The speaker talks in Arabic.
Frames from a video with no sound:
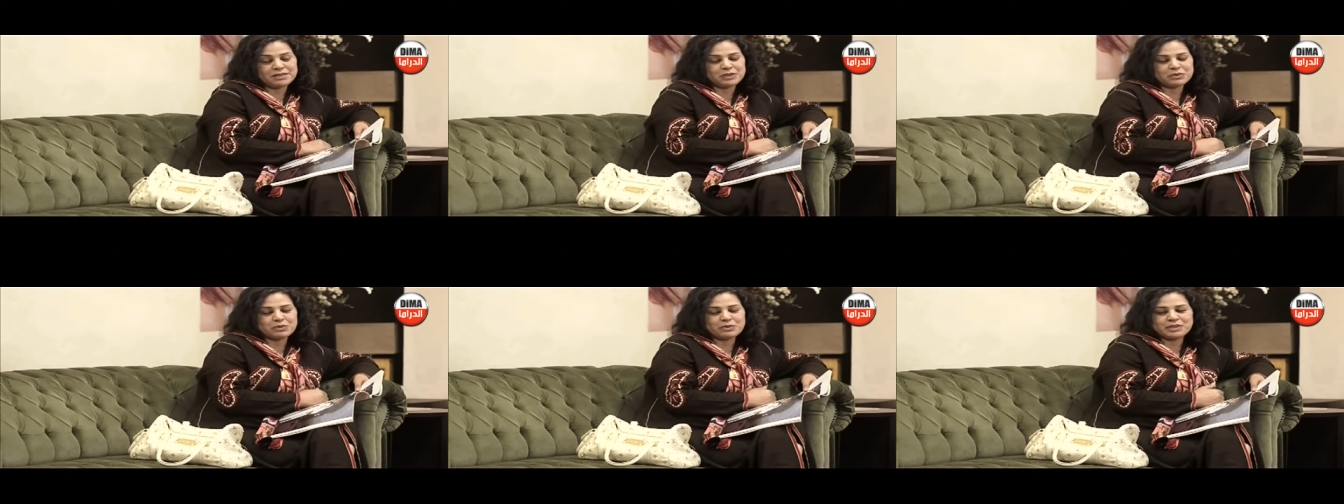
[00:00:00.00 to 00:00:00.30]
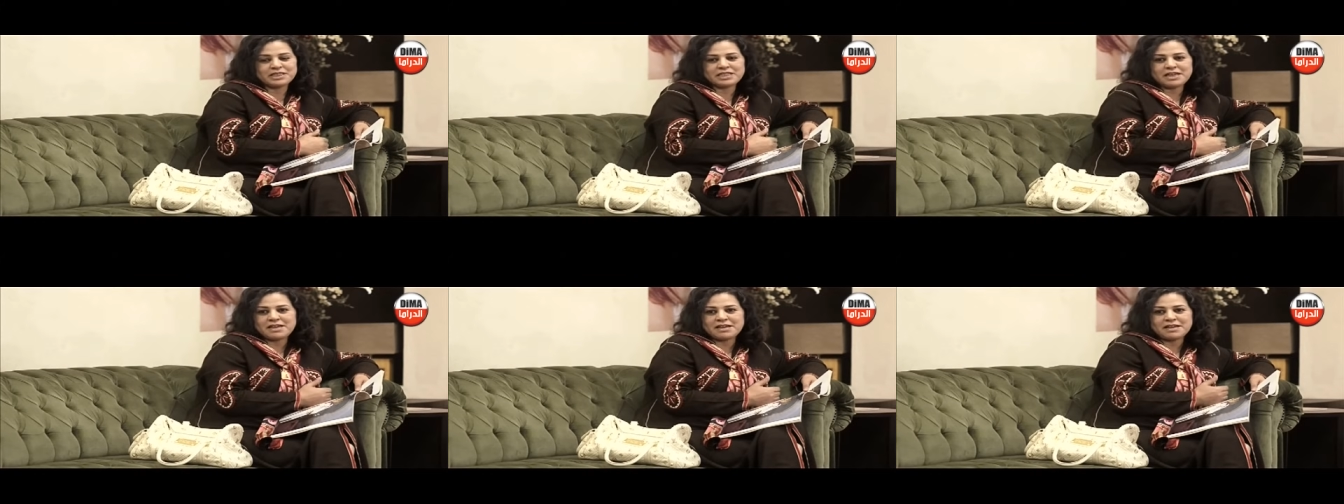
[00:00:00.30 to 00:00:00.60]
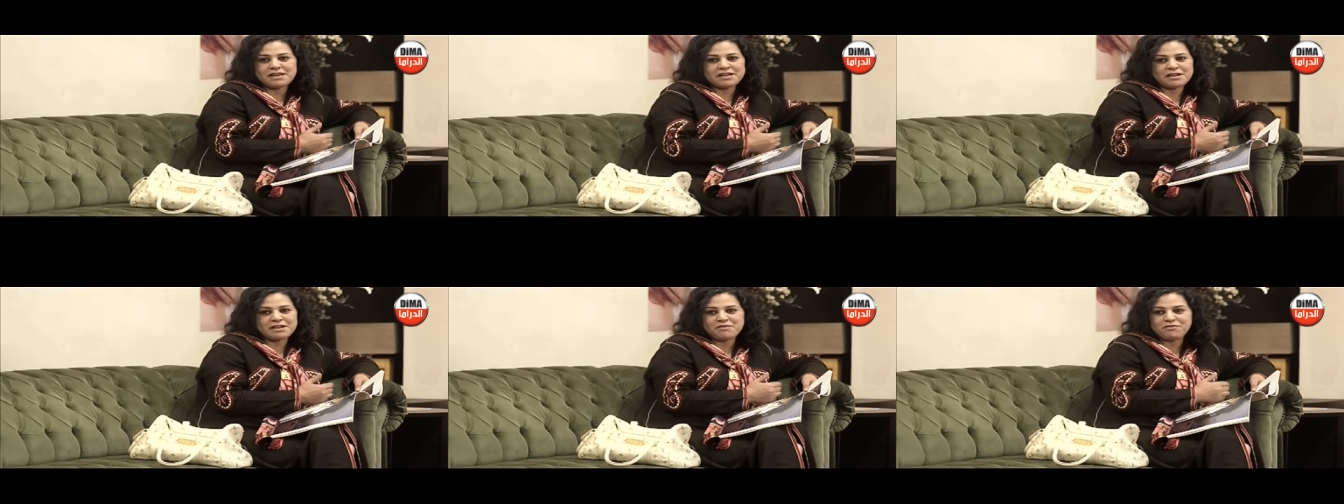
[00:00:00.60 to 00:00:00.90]
كانت
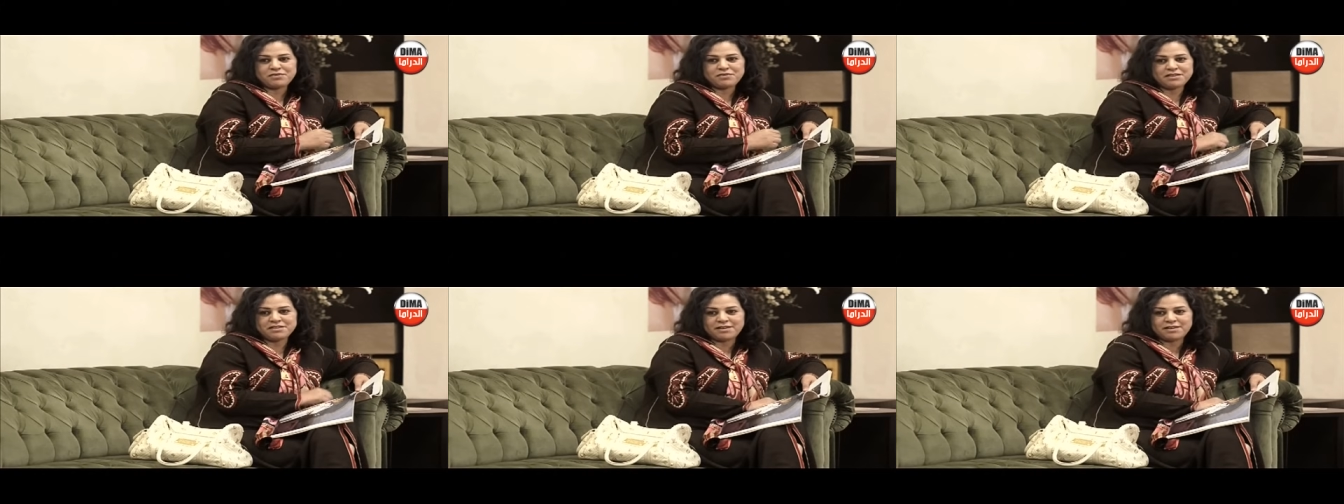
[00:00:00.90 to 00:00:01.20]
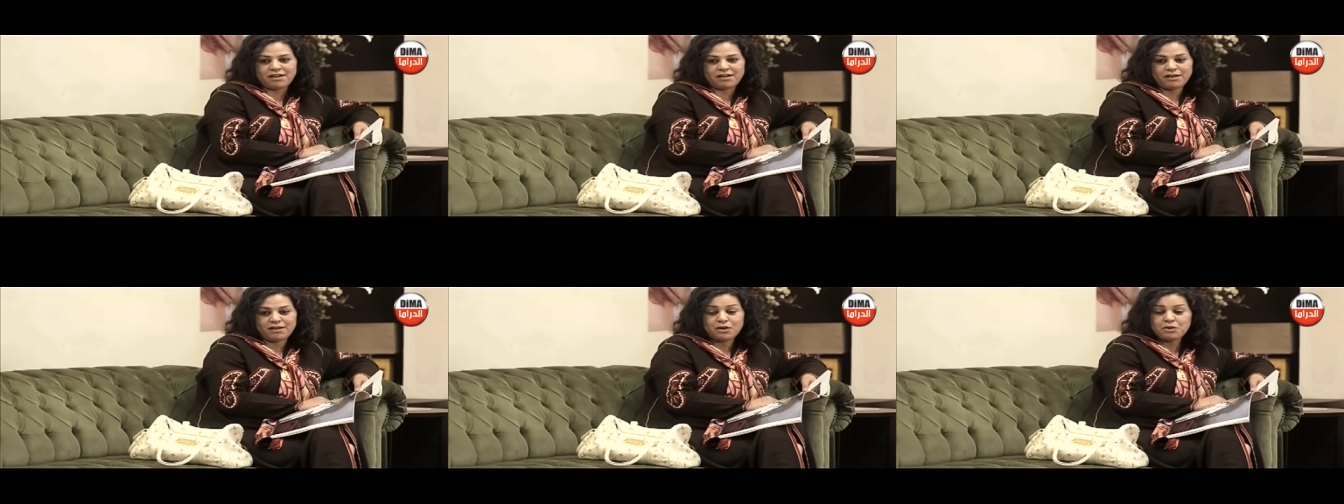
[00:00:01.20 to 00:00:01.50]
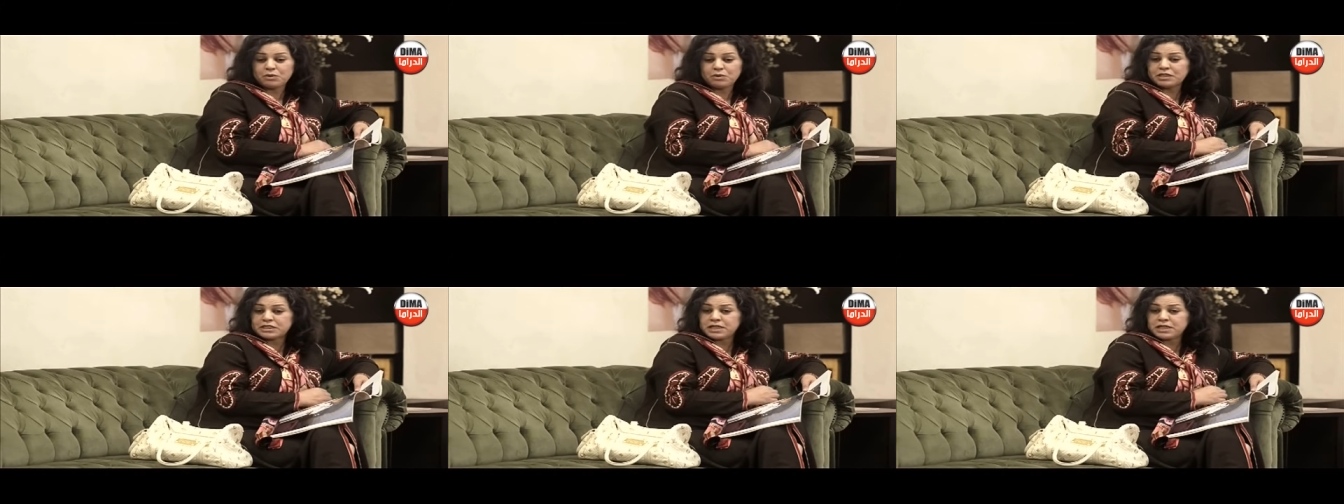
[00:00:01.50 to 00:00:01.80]
غزاله فنه
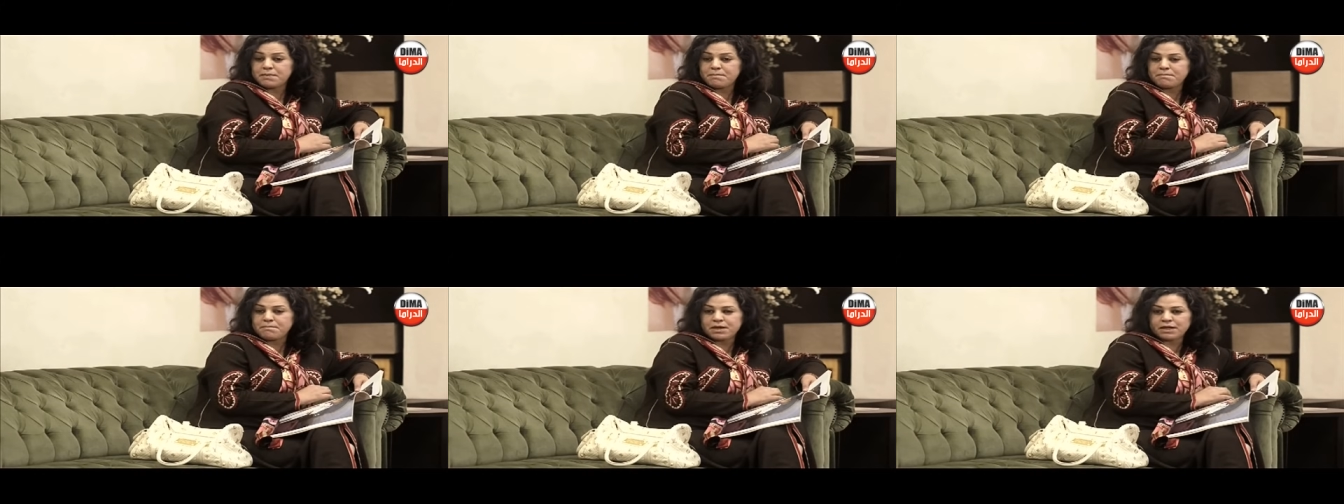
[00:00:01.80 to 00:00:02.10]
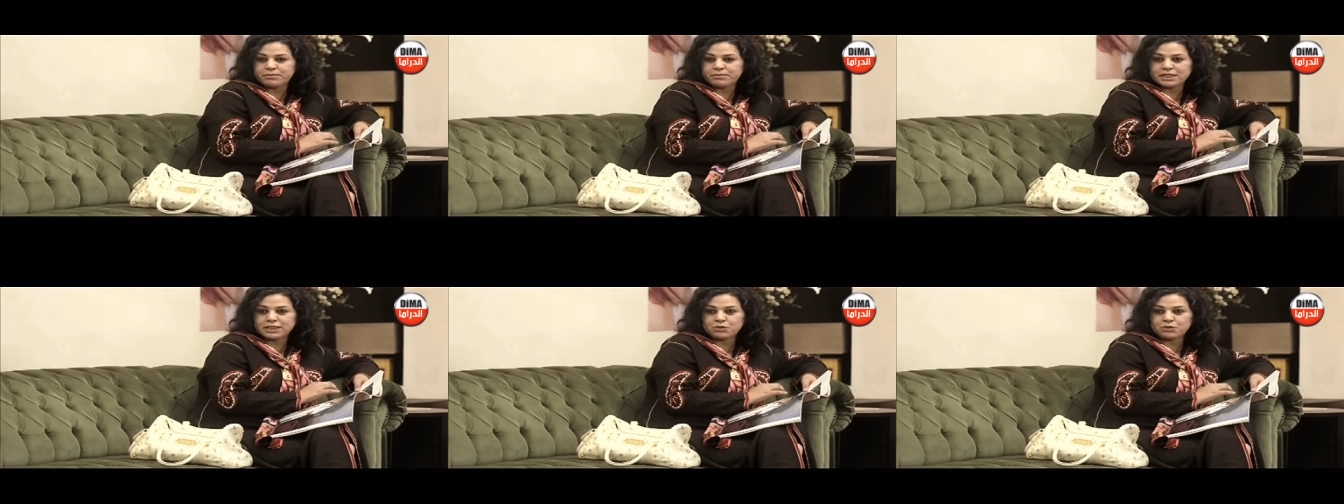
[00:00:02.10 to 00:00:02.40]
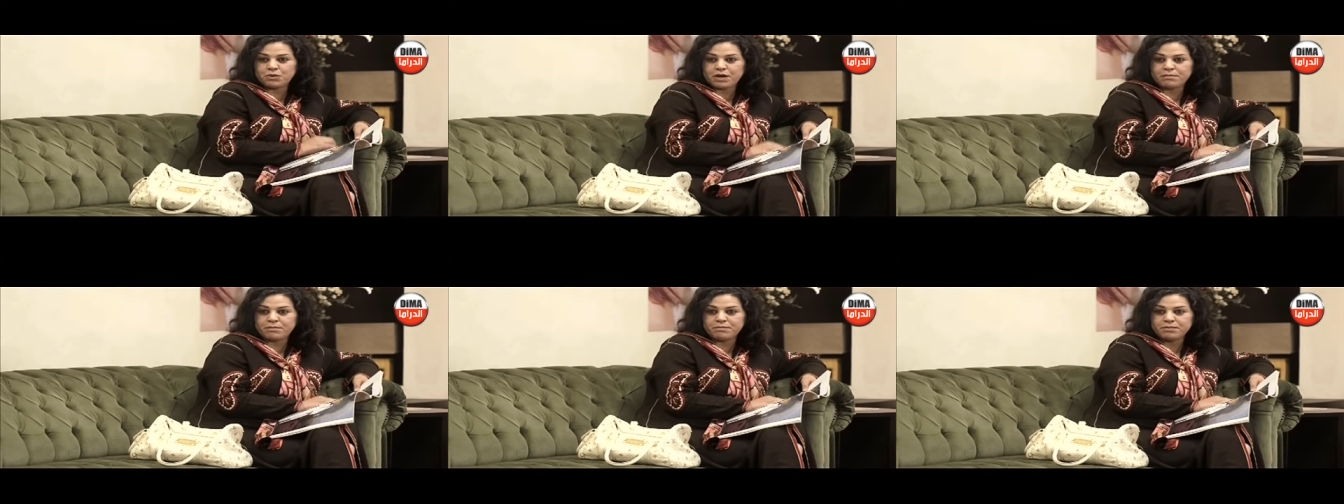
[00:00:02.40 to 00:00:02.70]
وكتحمق
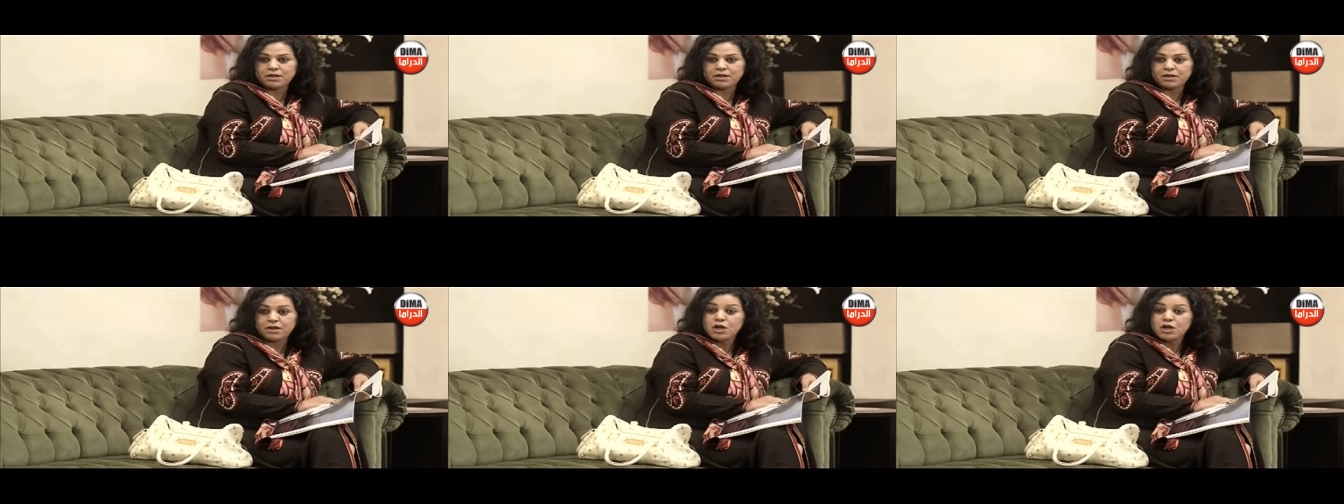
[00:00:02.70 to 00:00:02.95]
بالصواب